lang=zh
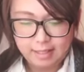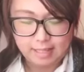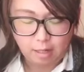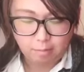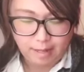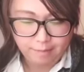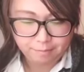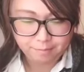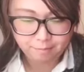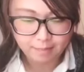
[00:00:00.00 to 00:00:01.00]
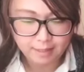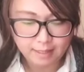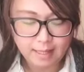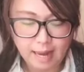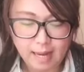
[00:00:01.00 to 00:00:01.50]
再搅拌，
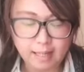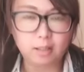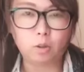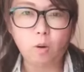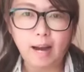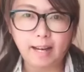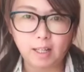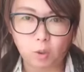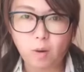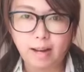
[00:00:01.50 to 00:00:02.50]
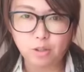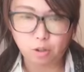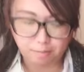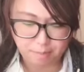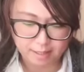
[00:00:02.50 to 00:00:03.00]
它很快很快
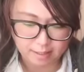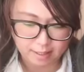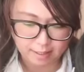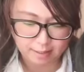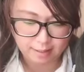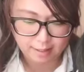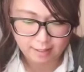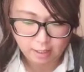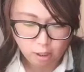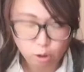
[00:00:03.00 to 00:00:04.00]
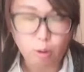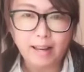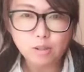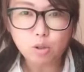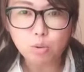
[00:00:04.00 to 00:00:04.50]
就会变成
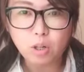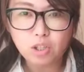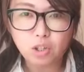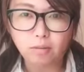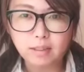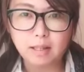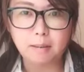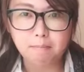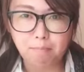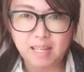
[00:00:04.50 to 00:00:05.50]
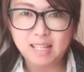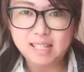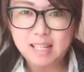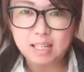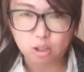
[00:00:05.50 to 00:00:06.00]
传说中的鼻
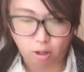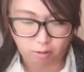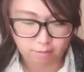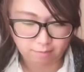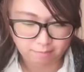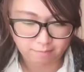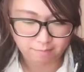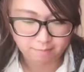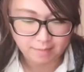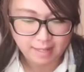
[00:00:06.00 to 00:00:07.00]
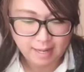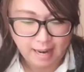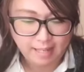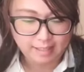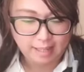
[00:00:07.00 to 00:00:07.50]
涕虫。鼻涕虫，
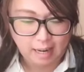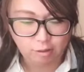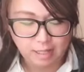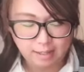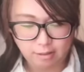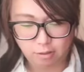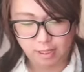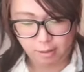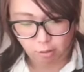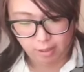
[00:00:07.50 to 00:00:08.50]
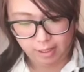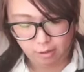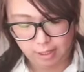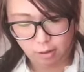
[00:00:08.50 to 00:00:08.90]
哎，好像有成果了，有